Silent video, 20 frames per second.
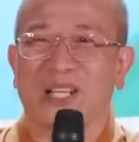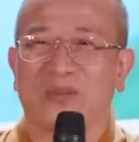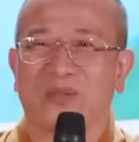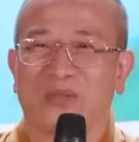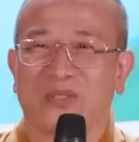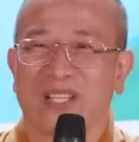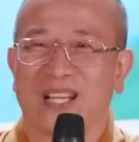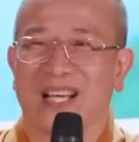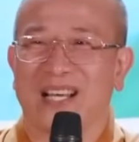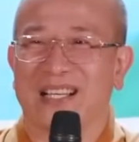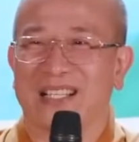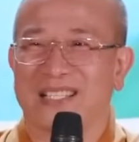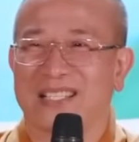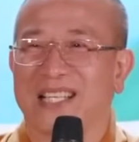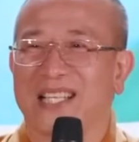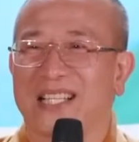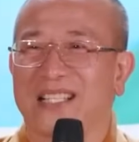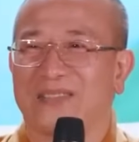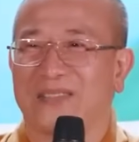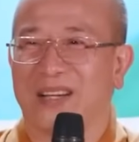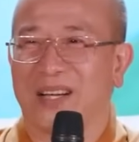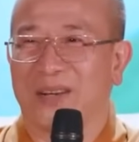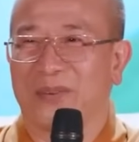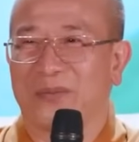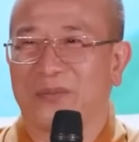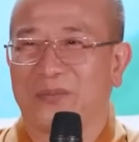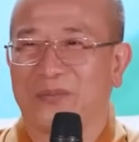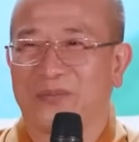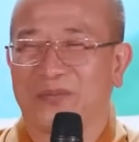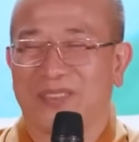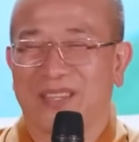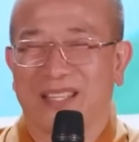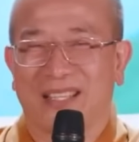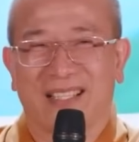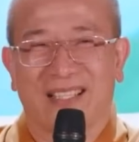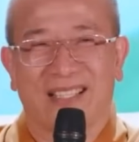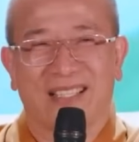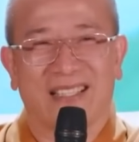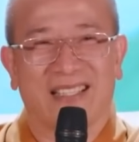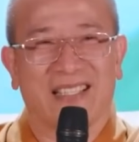chồng ra ở riêng và
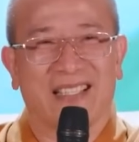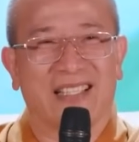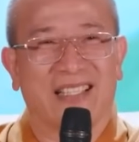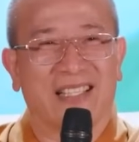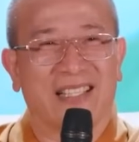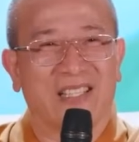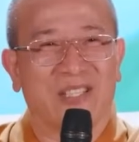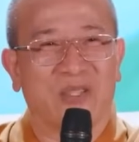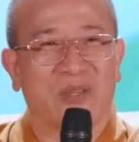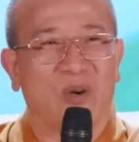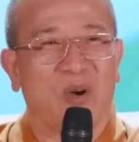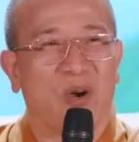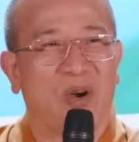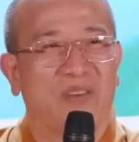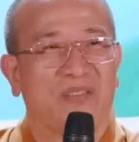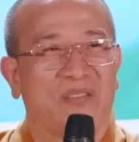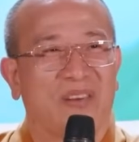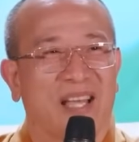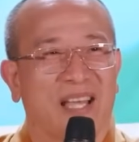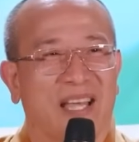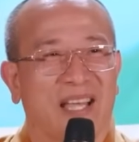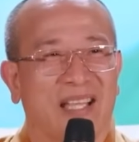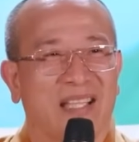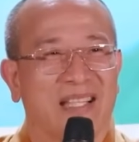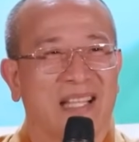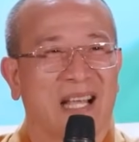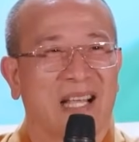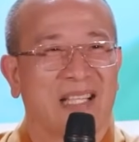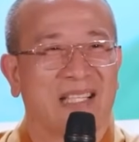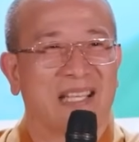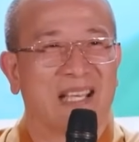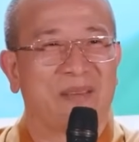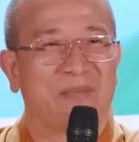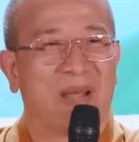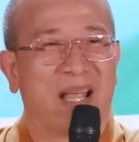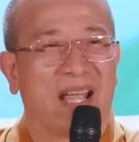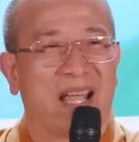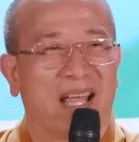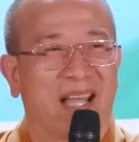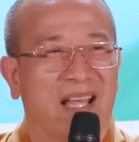rất là chịu khó về nhà cha
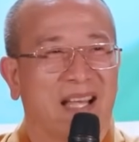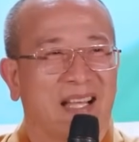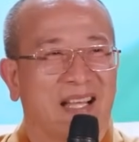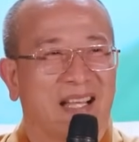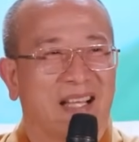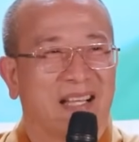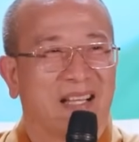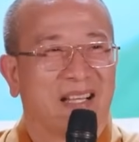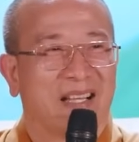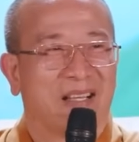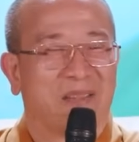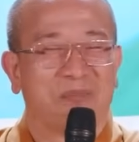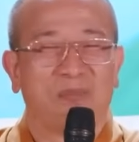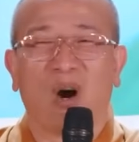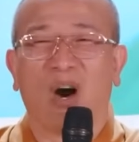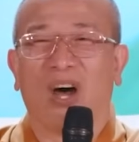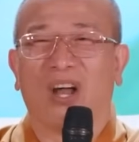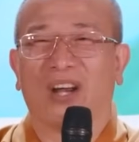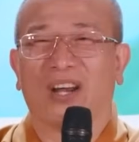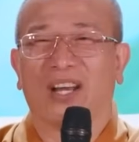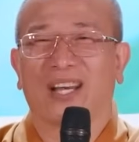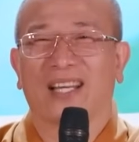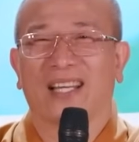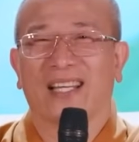mẹ, bòn.